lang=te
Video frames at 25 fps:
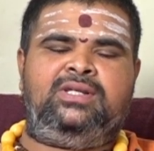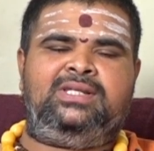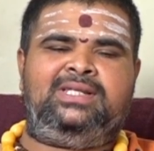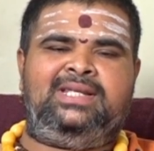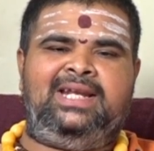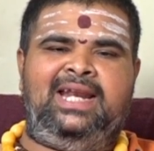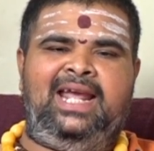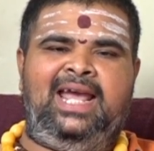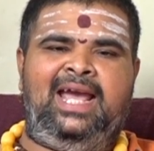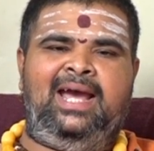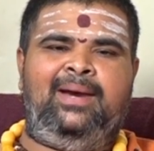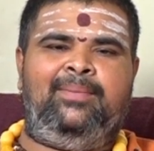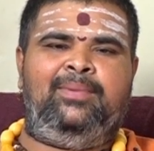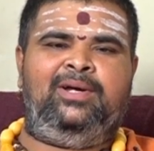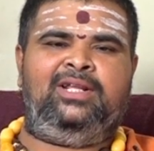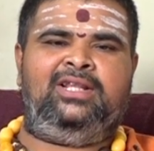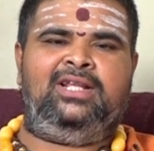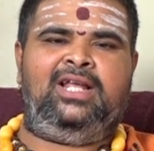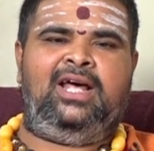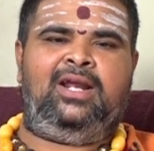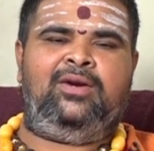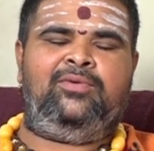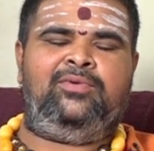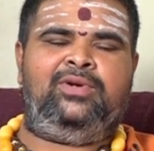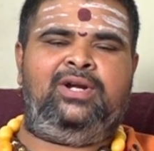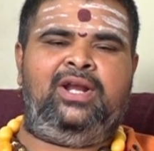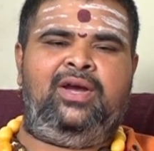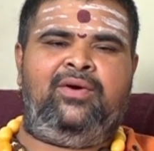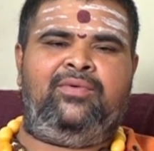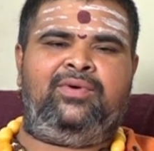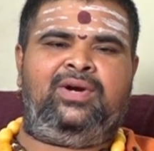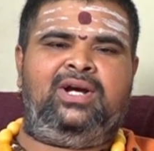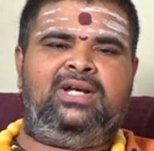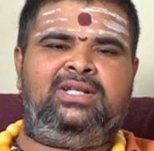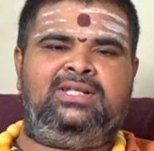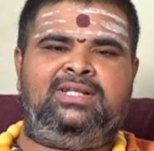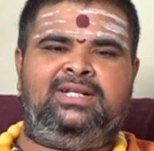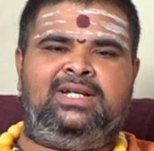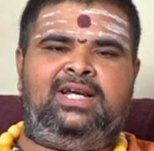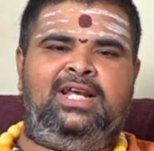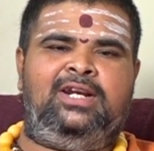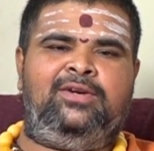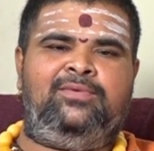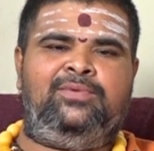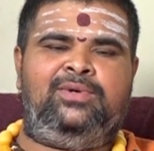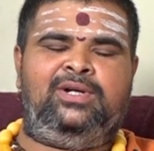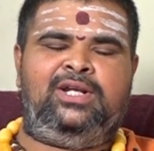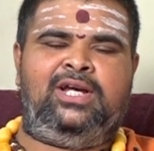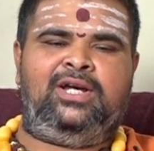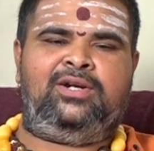స్నేహబంధాలు ఉండే అవకాశం
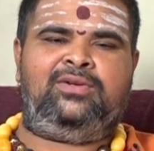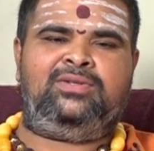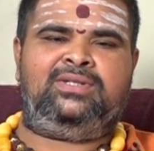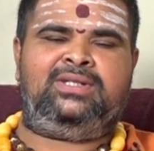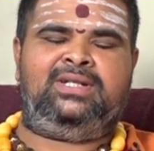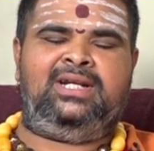కలిగి ఉంటారు